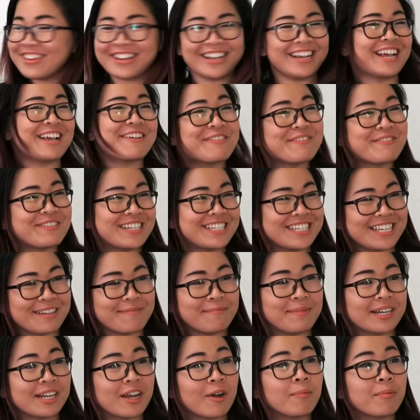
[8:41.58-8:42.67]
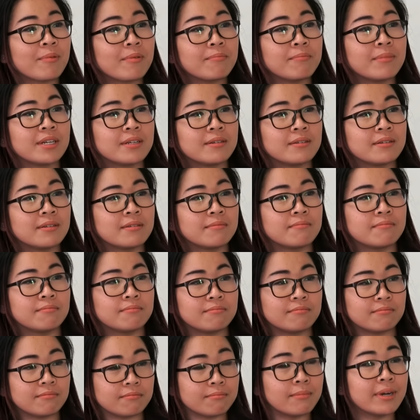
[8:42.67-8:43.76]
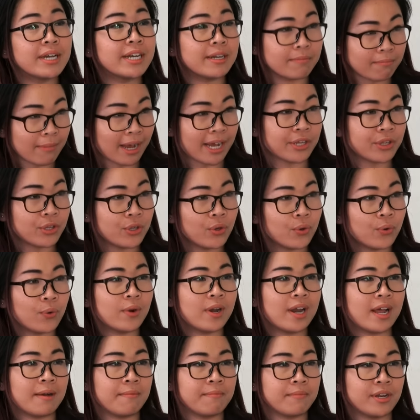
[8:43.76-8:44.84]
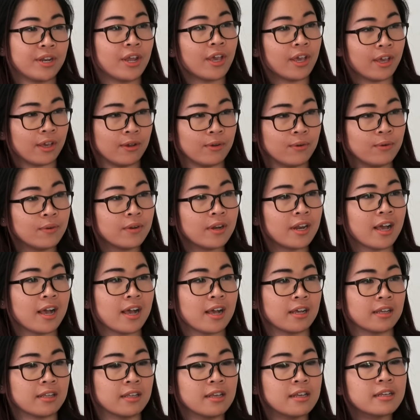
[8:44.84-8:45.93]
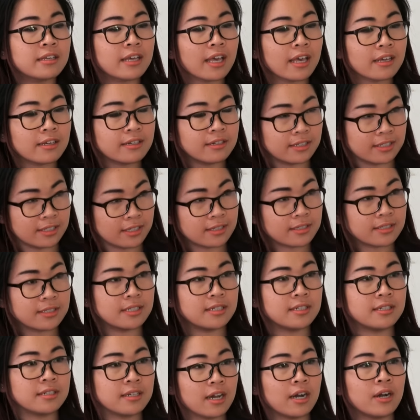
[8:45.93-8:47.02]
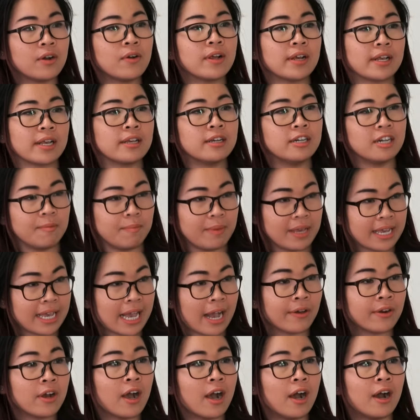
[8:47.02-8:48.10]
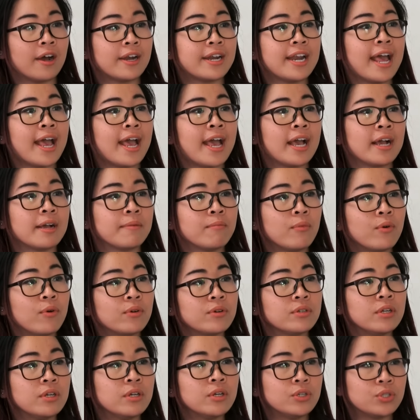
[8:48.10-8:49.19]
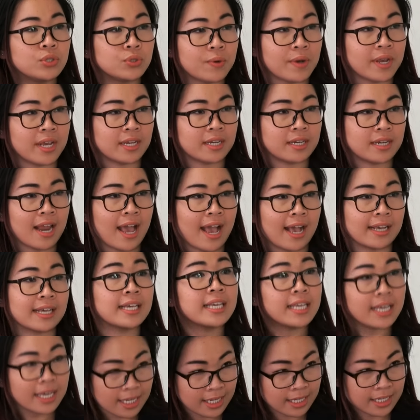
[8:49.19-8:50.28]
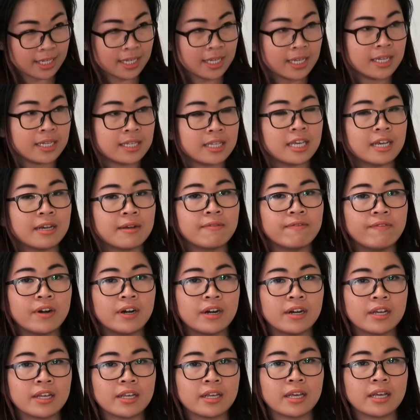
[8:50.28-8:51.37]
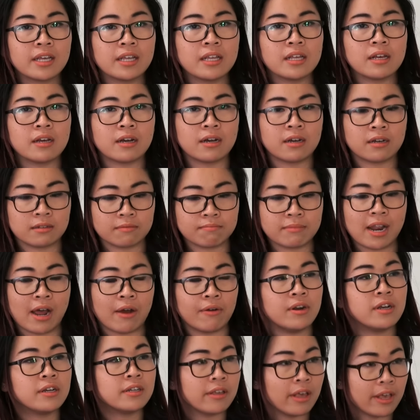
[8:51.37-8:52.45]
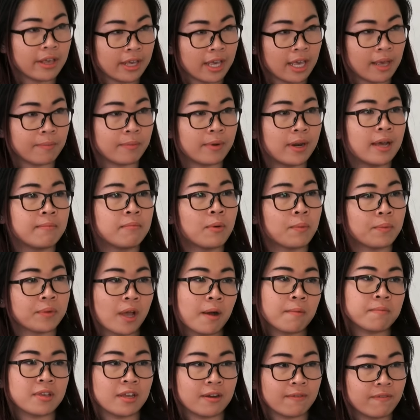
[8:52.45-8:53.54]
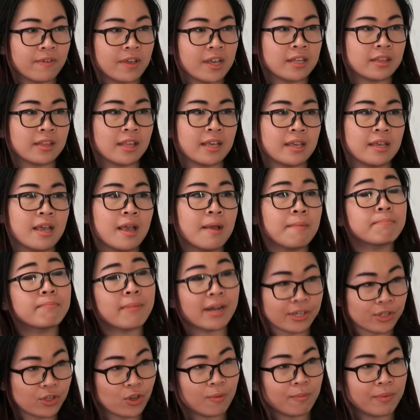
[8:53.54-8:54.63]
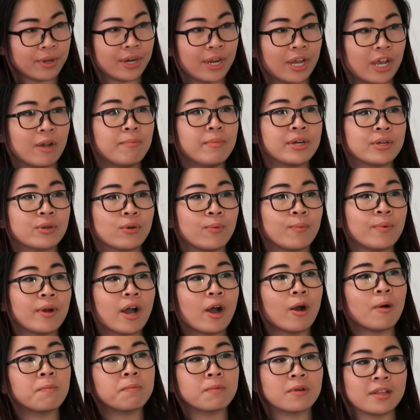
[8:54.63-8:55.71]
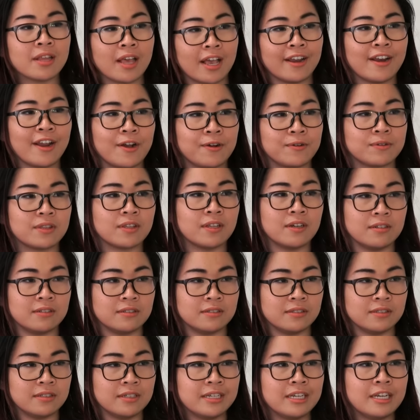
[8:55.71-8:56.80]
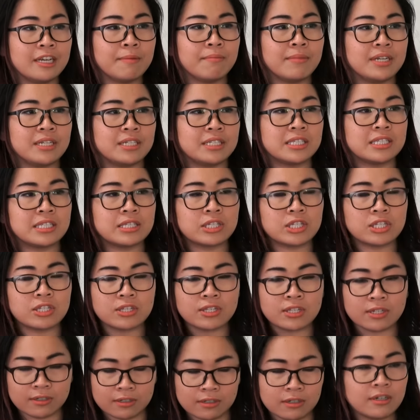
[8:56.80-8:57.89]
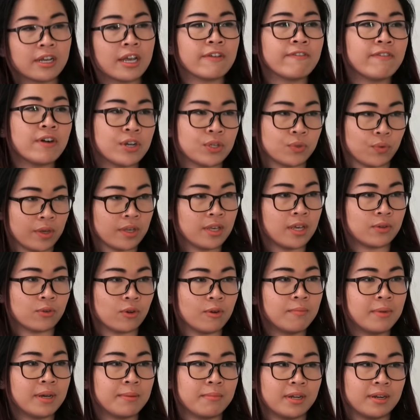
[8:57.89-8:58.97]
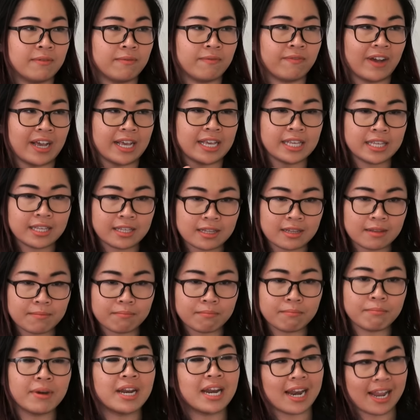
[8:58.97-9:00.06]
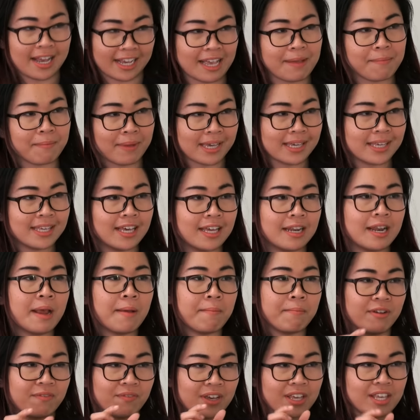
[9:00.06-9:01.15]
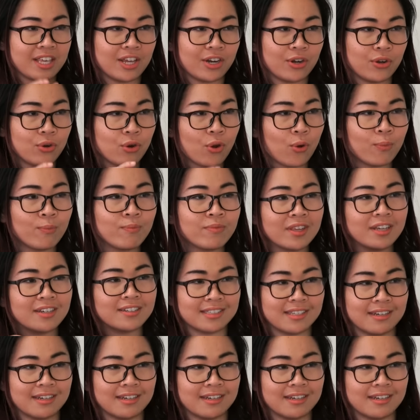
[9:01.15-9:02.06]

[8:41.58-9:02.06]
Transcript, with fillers: khi mà mình dịch mình không mình mình mặc dù là mình hiểu là cái người nhân chứng đó hoặc cái người bị cáo đó họ đang muốn truyền đạt cái gì nhưng với cái uh, đạo đức nghề nghiệp là một thông dịch viên thì mặc dù mình hiểu mình cũng không có thể nào tự mình sửa cái phần chuyển dịch của mình mình phải mình là cái máy dịch mình phải dịch đúng từng